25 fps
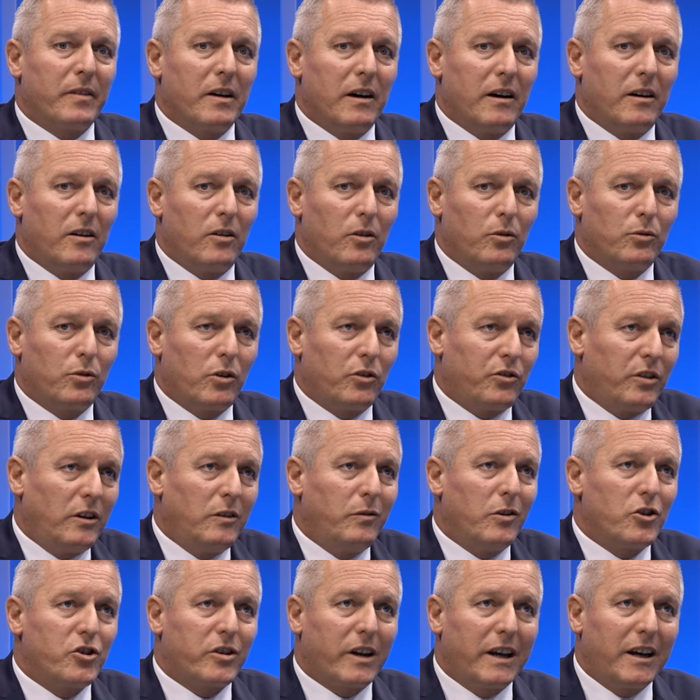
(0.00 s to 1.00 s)
Äh, und da
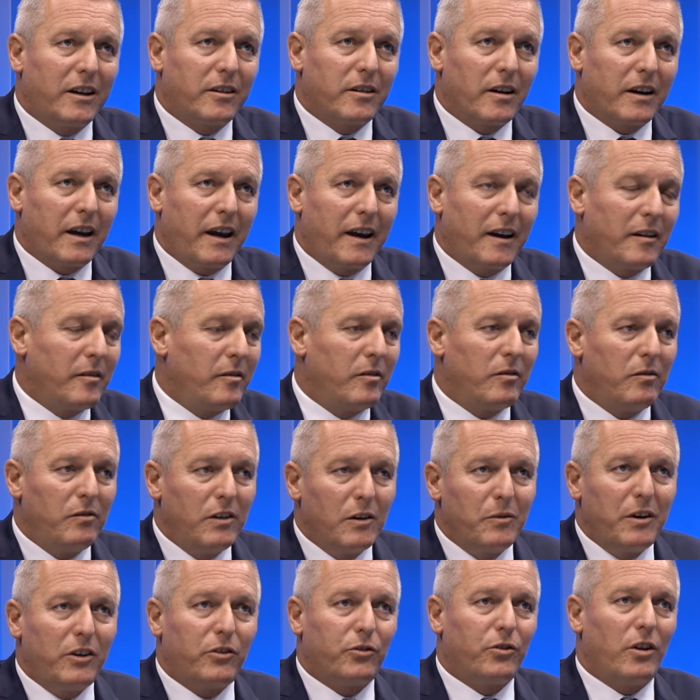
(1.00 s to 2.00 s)
sind wir strikt dagegen.
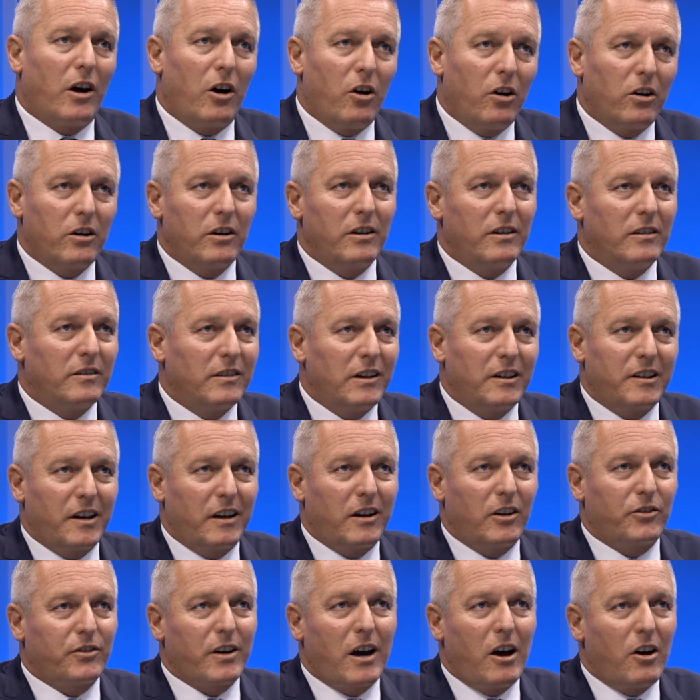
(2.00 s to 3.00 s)
Wir wissen auch, nicht
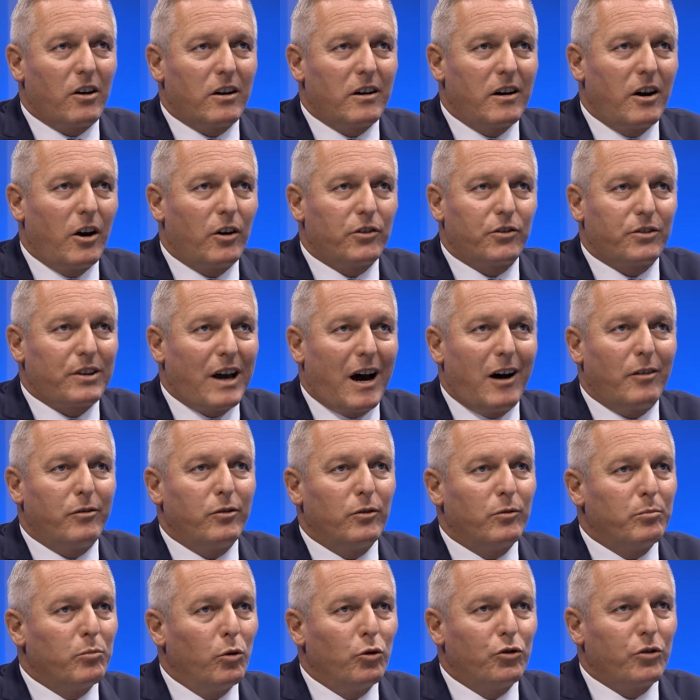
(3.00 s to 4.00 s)
jedes Krankenhaus darf
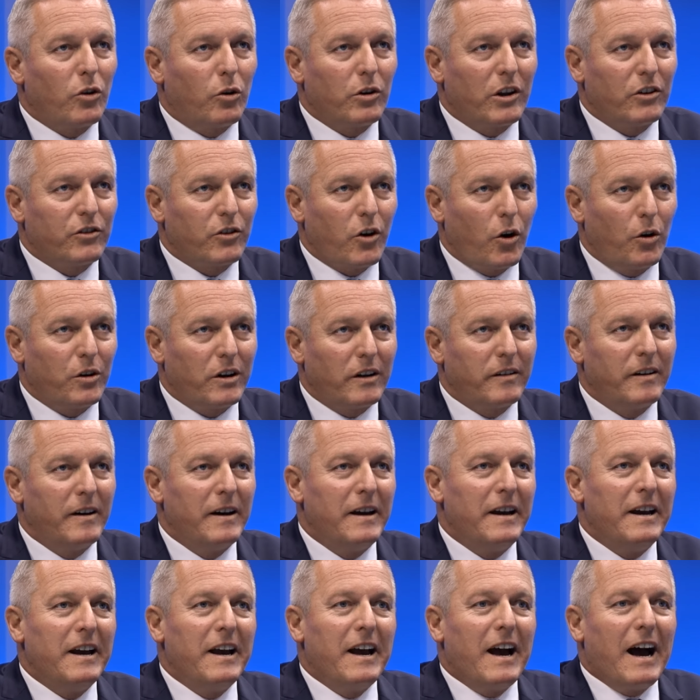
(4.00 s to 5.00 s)
und muss alles können,
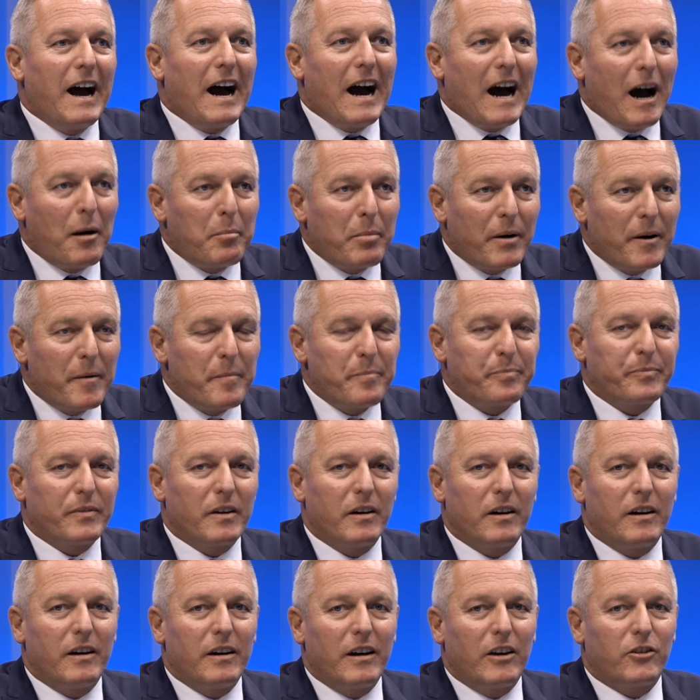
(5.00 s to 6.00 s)
mhm. aber
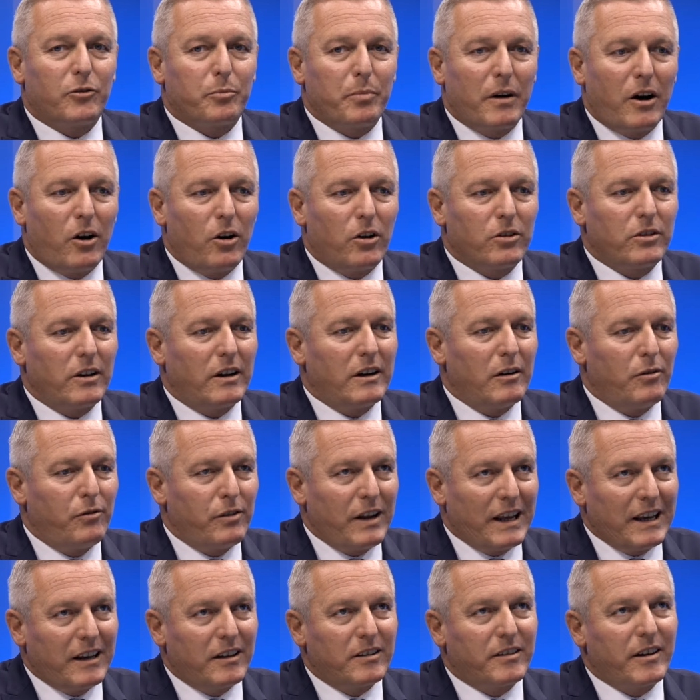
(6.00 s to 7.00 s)
äh, es braucht eine
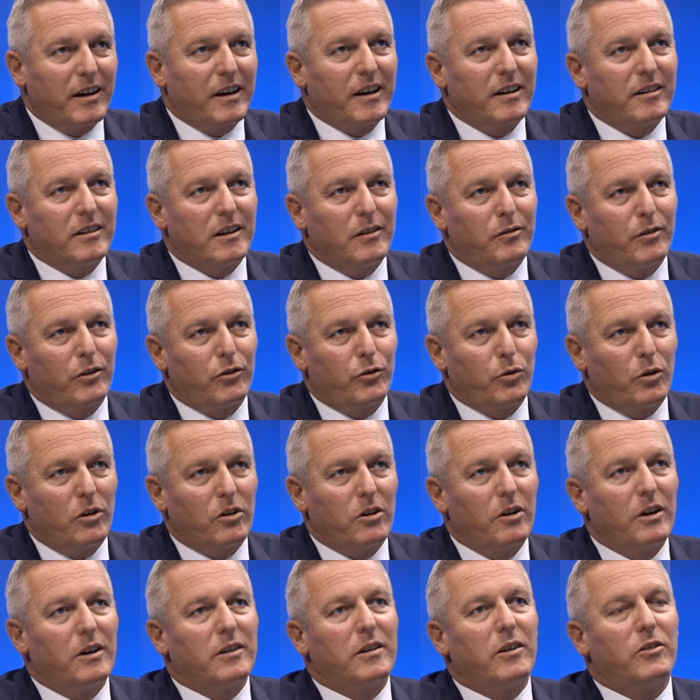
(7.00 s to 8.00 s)
flächendeckende
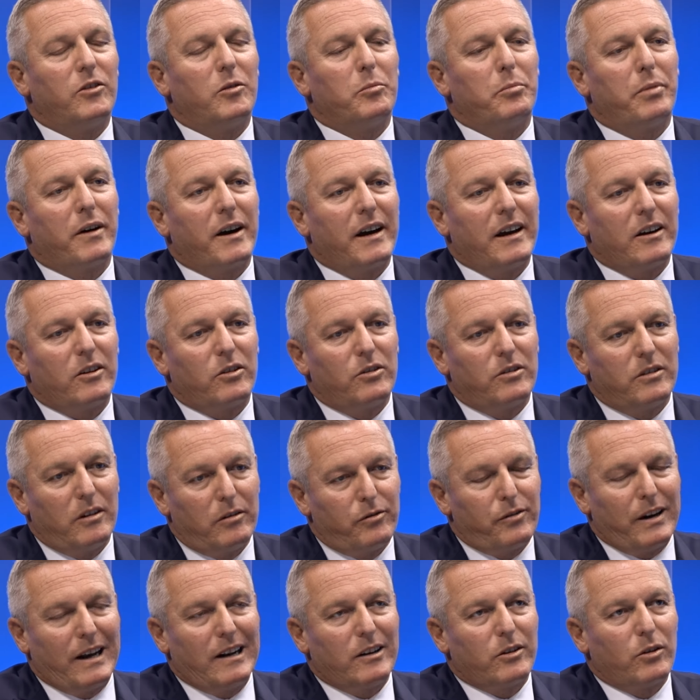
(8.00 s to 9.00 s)
Versorgung in diesem Bereich und die
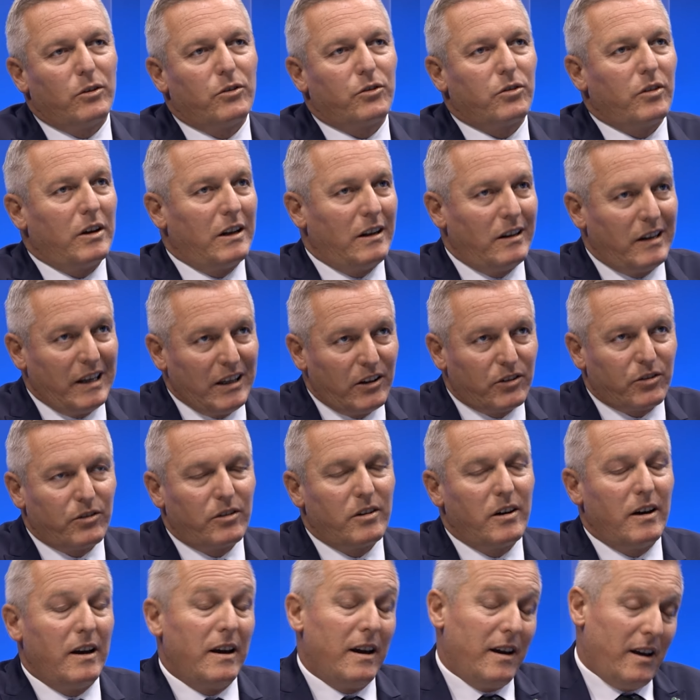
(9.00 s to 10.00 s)
fehlt uns in
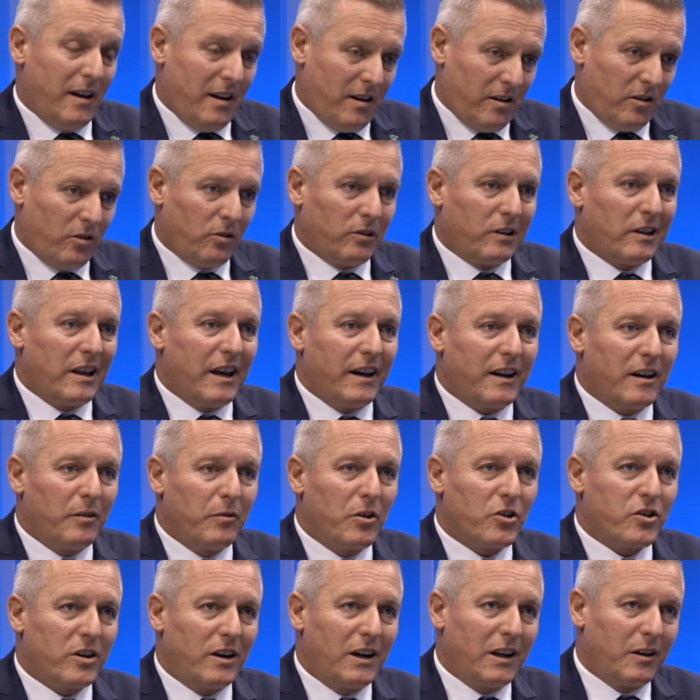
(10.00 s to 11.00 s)
Liezen mhm. und leider
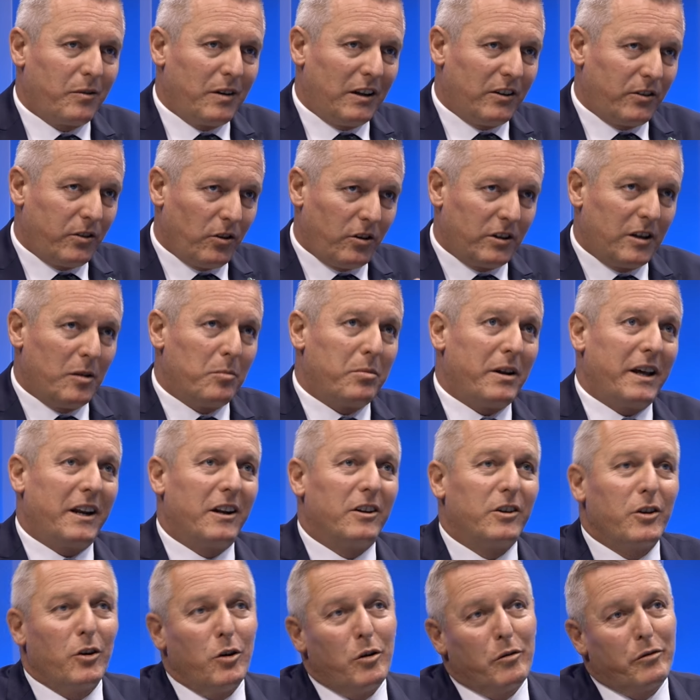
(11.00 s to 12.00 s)
wahrscheinlich, wenn es nach den
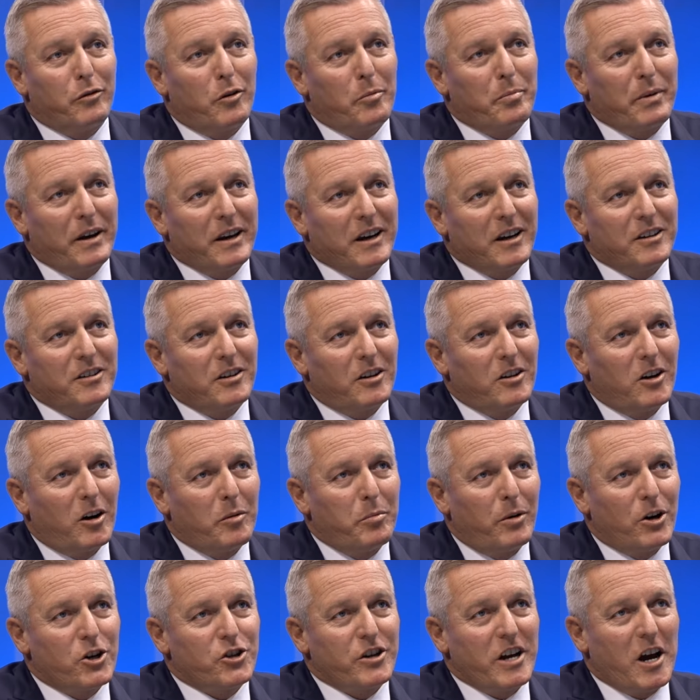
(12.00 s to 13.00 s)
Plänen der ÖVP geht, dann auch
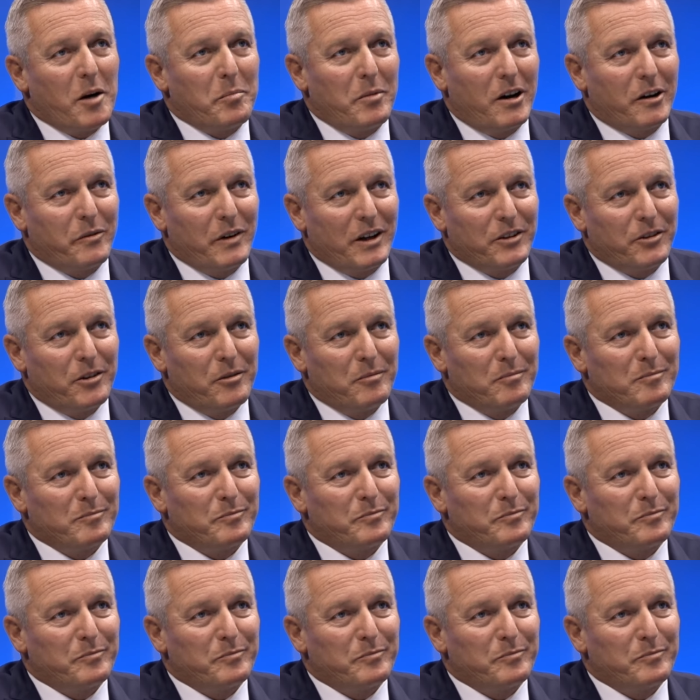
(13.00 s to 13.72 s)
bald Steiermark steiermarkweit.